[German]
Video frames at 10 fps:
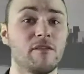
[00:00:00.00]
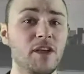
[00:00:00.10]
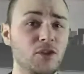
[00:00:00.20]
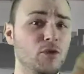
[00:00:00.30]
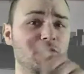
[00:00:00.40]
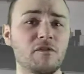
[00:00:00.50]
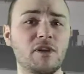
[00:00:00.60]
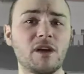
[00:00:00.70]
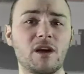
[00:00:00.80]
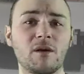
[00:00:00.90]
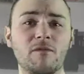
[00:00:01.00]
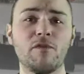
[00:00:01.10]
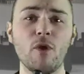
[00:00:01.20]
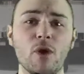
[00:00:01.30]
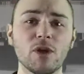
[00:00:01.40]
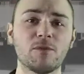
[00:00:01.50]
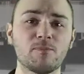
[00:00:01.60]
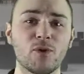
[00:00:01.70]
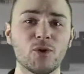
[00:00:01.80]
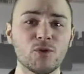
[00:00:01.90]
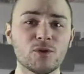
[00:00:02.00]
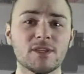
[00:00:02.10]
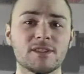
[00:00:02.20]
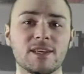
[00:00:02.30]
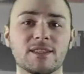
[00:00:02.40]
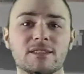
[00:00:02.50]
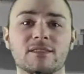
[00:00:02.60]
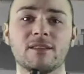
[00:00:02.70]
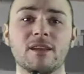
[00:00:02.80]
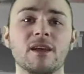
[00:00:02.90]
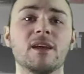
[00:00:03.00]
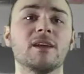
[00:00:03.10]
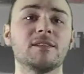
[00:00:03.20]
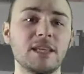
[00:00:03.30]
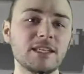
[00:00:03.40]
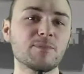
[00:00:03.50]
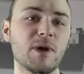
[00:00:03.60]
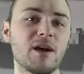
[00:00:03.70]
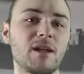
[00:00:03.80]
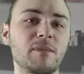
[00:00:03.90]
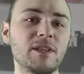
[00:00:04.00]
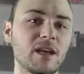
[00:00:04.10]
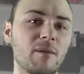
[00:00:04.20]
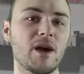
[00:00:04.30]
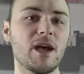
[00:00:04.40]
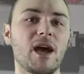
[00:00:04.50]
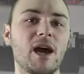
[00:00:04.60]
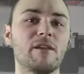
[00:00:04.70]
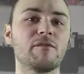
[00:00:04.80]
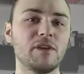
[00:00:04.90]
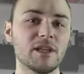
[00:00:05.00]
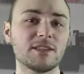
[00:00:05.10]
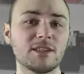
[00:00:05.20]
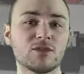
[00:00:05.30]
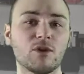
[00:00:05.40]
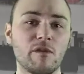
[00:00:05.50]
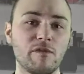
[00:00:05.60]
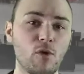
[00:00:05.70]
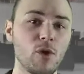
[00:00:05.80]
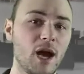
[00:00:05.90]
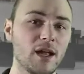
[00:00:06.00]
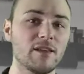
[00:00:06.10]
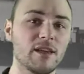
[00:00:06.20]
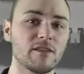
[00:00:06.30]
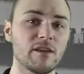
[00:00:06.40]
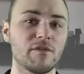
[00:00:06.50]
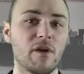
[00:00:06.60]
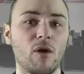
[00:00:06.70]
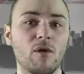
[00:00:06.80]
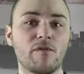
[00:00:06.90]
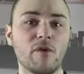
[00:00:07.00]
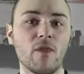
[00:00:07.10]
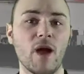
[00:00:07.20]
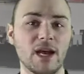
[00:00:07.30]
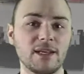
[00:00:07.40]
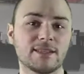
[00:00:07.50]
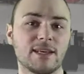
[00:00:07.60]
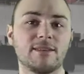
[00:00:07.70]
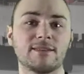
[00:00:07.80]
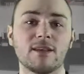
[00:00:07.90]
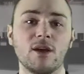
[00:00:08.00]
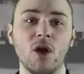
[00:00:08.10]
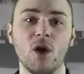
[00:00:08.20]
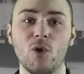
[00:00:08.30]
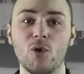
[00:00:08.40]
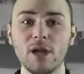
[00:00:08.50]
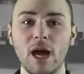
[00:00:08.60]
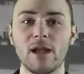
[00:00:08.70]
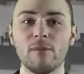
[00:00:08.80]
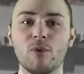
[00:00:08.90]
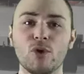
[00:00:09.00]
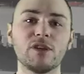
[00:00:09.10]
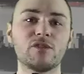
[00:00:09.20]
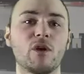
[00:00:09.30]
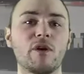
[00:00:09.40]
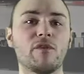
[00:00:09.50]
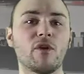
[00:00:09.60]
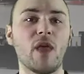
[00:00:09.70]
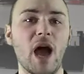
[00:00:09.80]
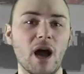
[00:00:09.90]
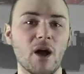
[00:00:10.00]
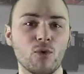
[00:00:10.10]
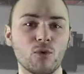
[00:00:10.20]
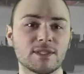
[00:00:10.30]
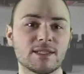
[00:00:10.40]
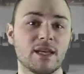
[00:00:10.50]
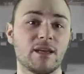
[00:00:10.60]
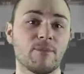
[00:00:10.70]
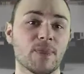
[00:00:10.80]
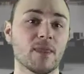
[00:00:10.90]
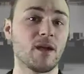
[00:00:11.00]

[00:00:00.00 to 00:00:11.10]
Wir durften wieder für euch Produkte testen. Diesmal mit dabei ein 40 Zoll Full HD TV von Hisense und ein Monitor von AOC.